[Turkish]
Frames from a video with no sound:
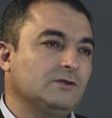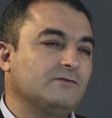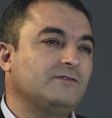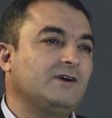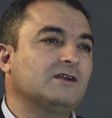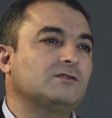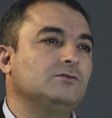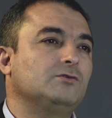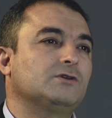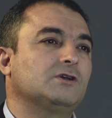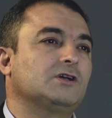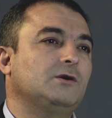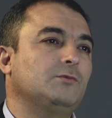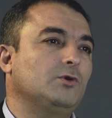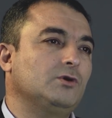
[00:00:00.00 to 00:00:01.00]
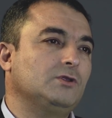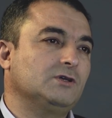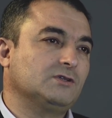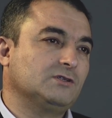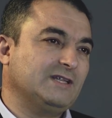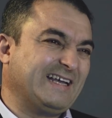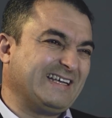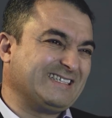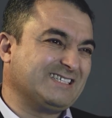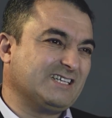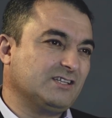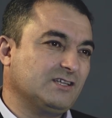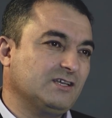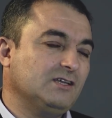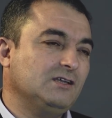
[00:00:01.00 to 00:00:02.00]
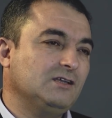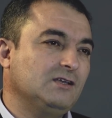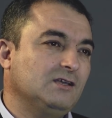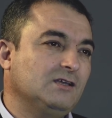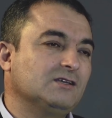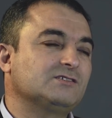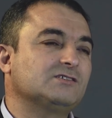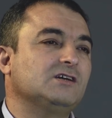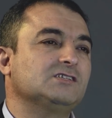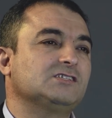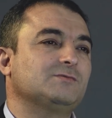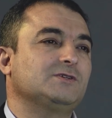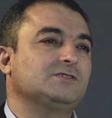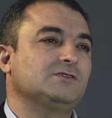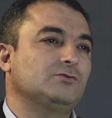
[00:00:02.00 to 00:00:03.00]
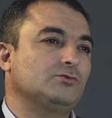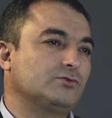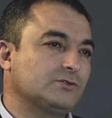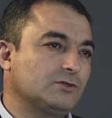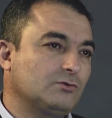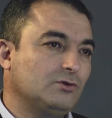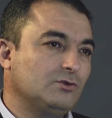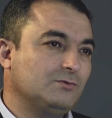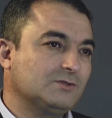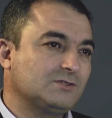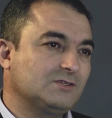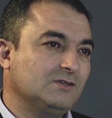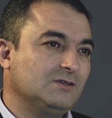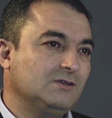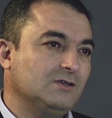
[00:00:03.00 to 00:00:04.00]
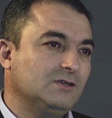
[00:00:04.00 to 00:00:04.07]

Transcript: farklı ülke kamuoyları nezdinde cazibesinin yüksek olması,